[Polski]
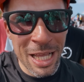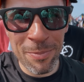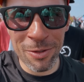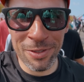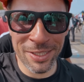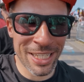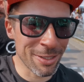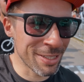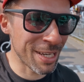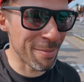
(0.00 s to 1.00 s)
ta prowincja,
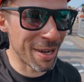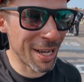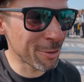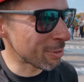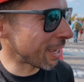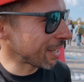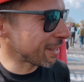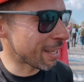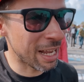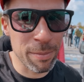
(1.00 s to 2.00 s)
co trzeba. A tutaj
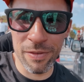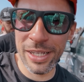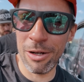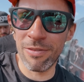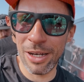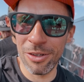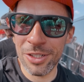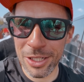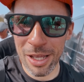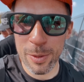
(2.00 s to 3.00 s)
jednak jakby wygrał
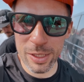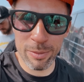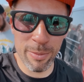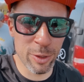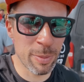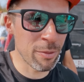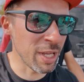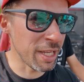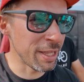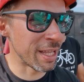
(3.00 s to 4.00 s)
Walończyk, te emocje byłyby
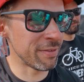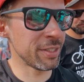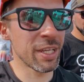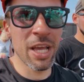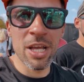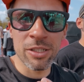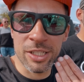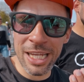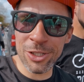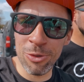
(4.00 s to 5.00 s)
zupełnie inne, więc
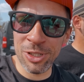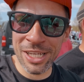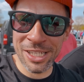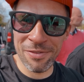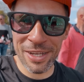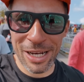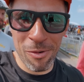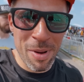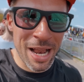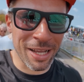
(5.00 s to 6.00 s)
cieszą się, że wygrał
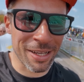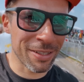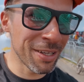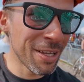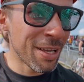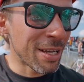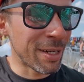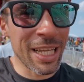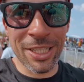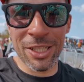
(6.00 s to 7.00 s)
Belk. A
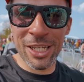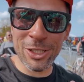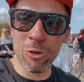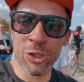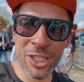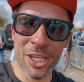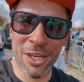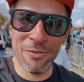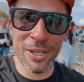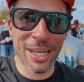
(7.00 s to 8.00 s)
inaczej, cieszą się, że
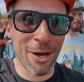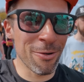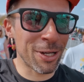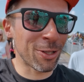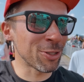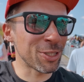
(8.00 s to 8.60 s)
nie wygrał ktoś